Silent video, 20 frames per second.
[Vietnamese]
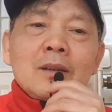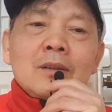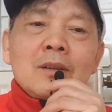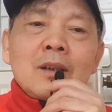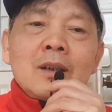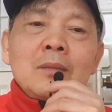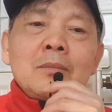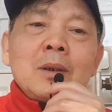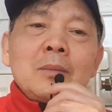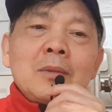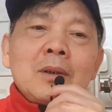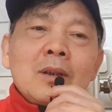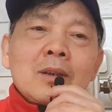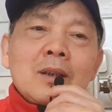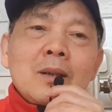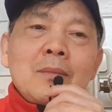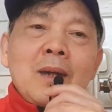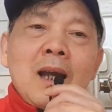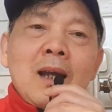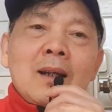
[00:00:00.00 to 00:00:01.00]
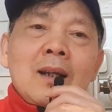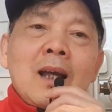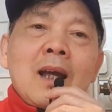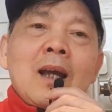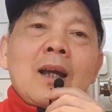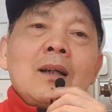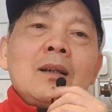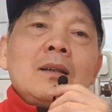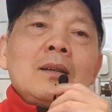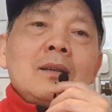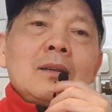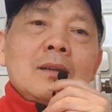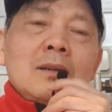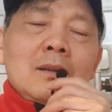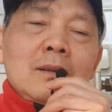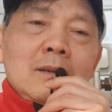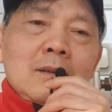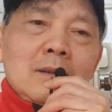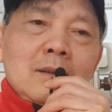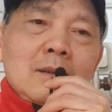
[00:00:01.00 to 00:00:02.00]
Cho nên mình mới nói các bạn là
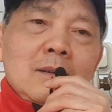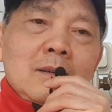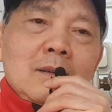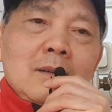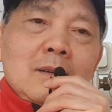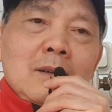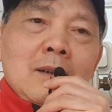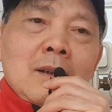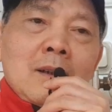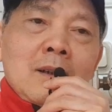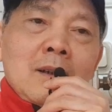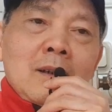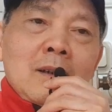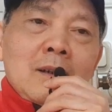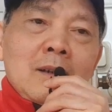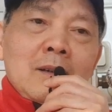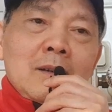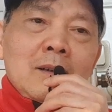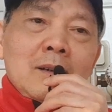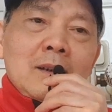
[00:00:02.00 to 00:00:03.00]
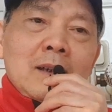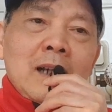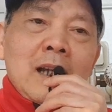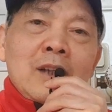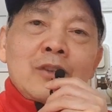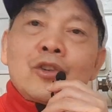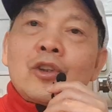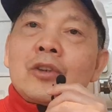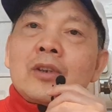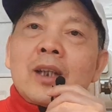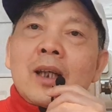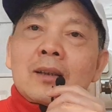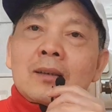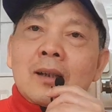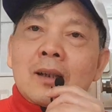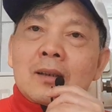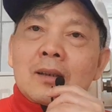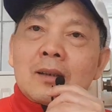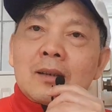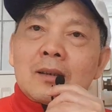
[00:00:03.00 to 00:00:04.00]
à, hãy suy xét
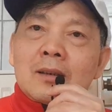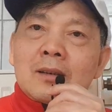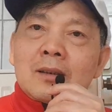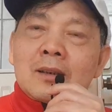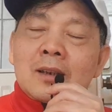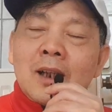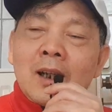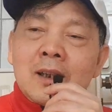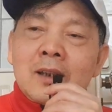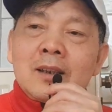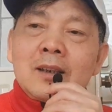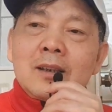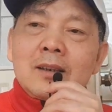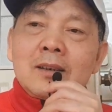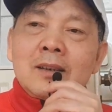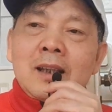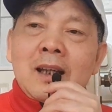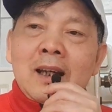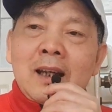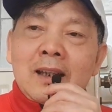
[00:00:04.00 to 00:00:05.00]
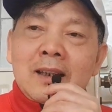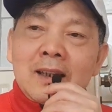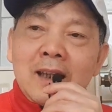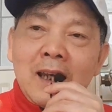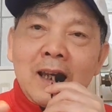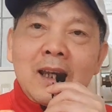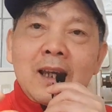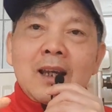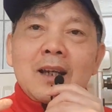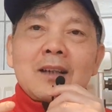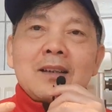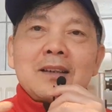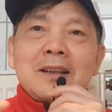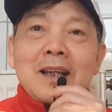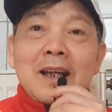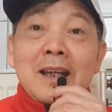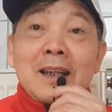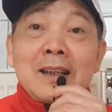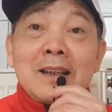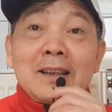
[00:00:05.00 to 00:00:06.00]
thật kỹ và hãy nghe,
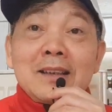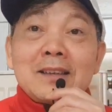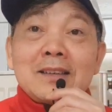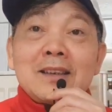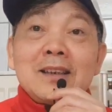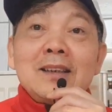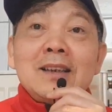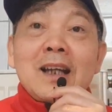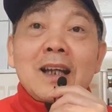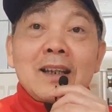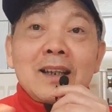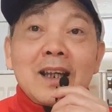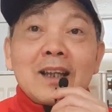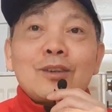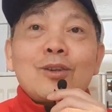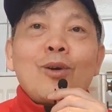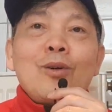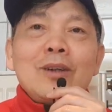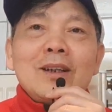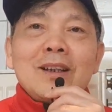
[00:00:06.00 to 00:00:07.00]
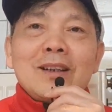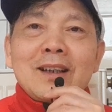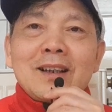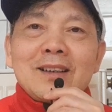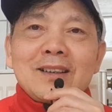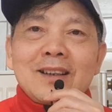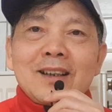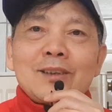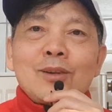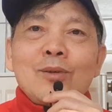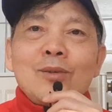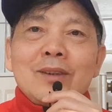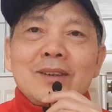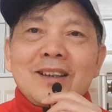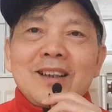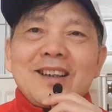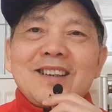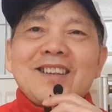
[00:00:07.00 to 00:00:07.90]
hãy xin hãy nghe tôi này nè, nghe tôi nha.